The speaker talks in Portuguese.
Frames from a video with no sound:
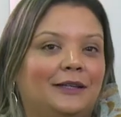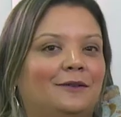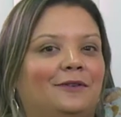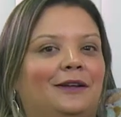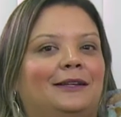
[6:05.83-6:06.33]

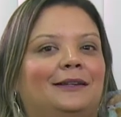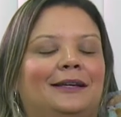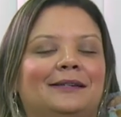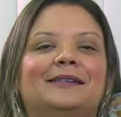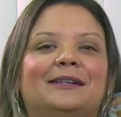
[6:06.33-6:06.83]
ainda falar da
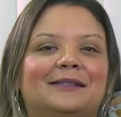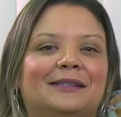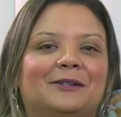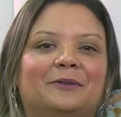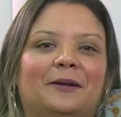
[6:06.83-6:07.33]
terceira
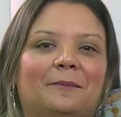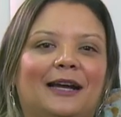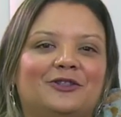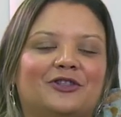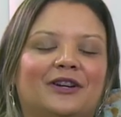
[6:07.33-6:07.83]
sessão
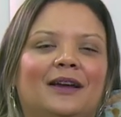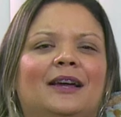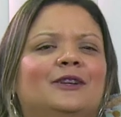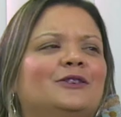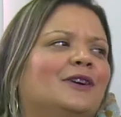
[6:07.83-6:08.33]
temática,
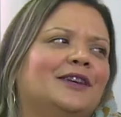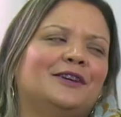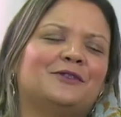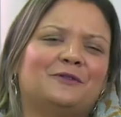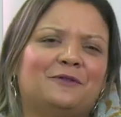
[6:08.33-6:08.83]
só
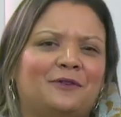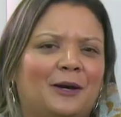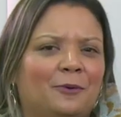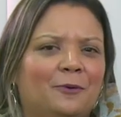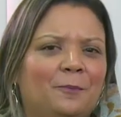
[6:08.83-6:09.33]
que isso vai
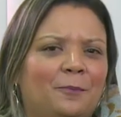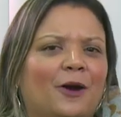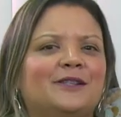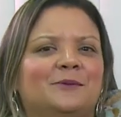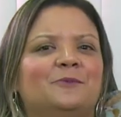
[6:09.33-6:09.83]
ficar para o
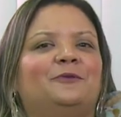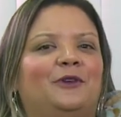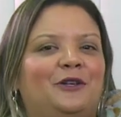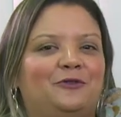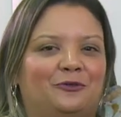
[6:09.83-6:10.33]
próximo
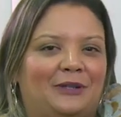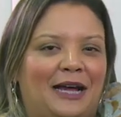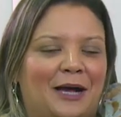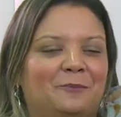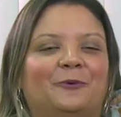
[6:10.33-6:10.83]
vídeo, tá?